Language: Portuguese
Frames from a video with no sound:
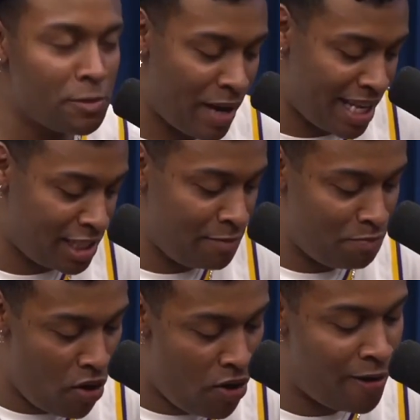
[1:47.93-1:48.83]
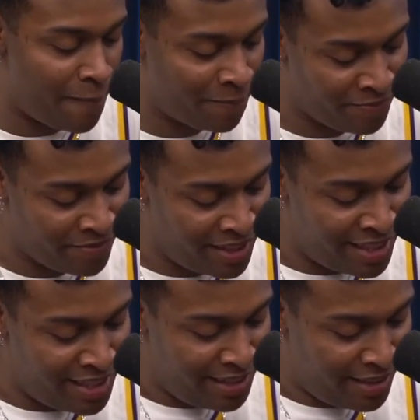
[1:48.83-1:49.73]
paradas assim, pô.
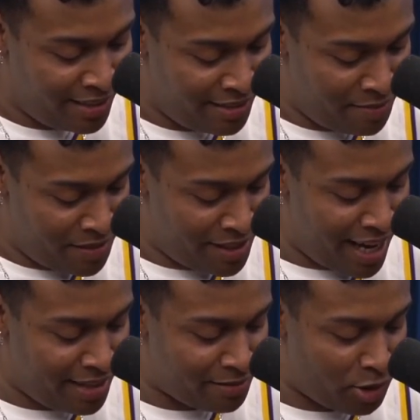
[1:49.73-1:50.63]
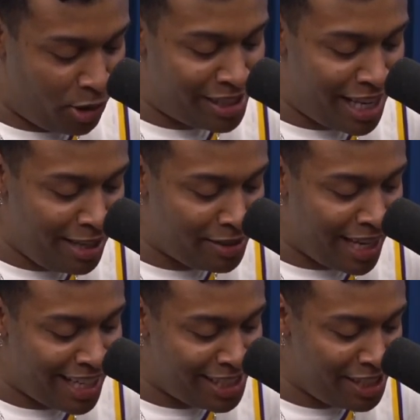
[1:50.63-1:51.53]
Essa coisa aí que os
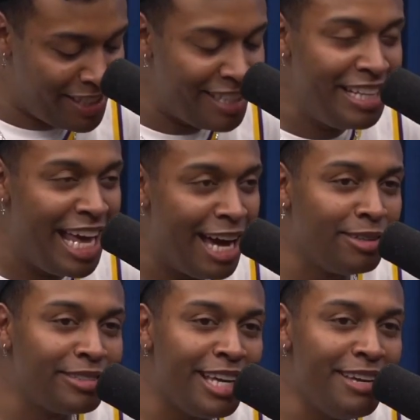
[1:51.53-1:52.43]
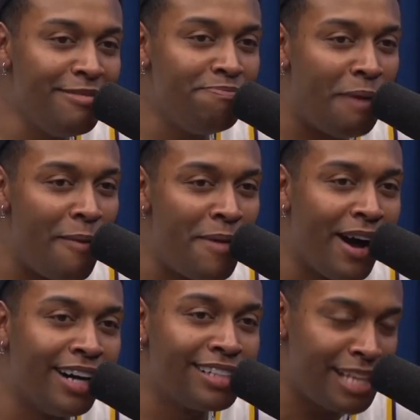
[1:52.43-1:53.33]
caras dizem que negro tem pau
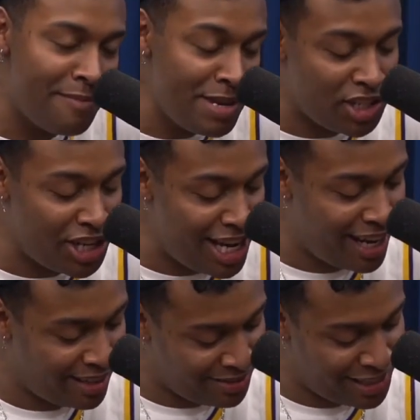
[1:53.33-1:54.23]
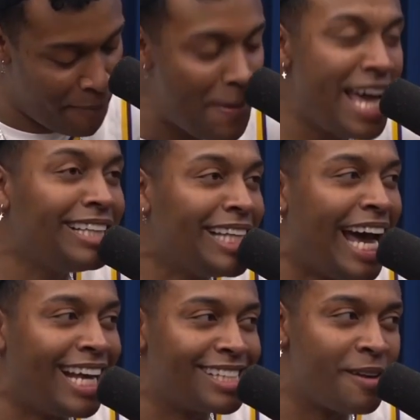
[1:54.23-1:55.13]
maior, isso é mentira. Não dá pra ir
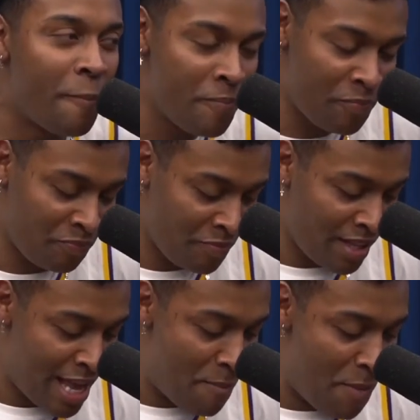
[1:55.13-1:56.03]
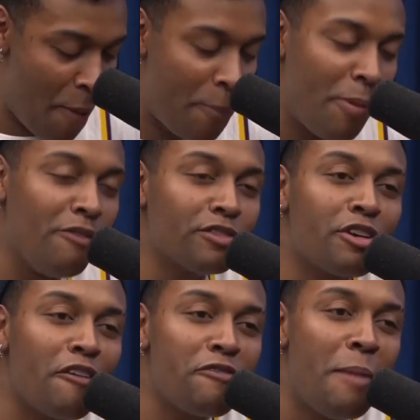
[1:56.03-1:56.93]
atrás. Meu povo
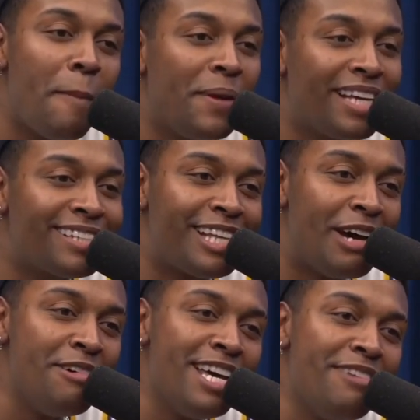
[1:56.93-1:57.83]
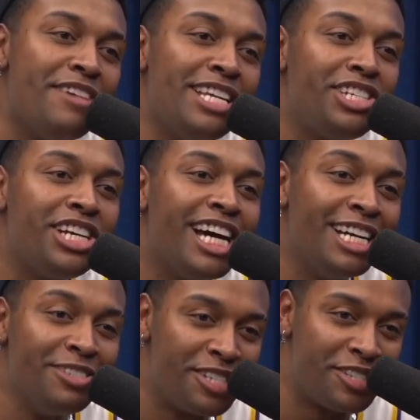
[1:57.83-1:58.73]
sofre uma pressão e vem de
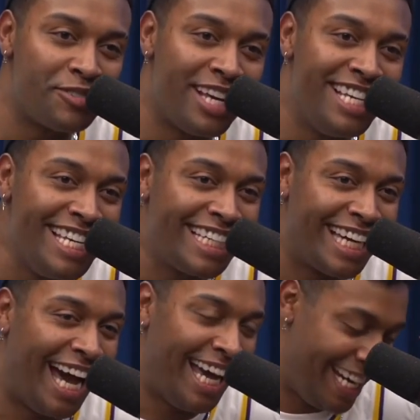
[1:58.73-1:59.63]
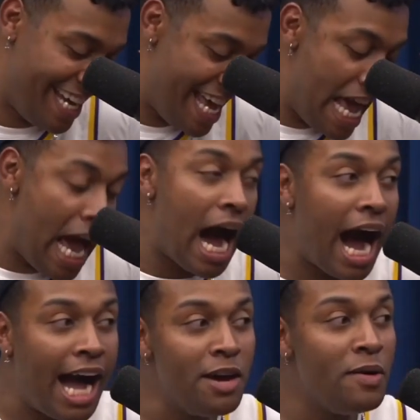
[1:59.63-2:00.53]
anos isso aí, cara.
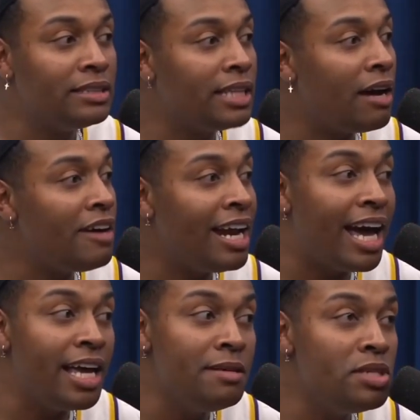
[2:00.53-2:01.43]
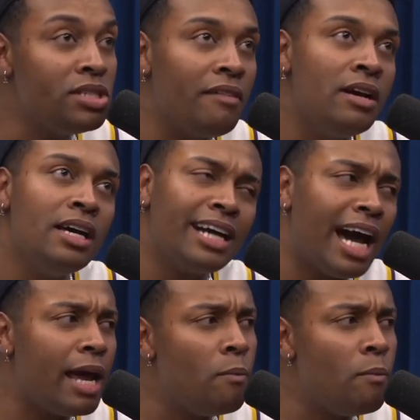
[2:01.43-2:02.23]
Aí eu entrava lá e mijava. Cara, é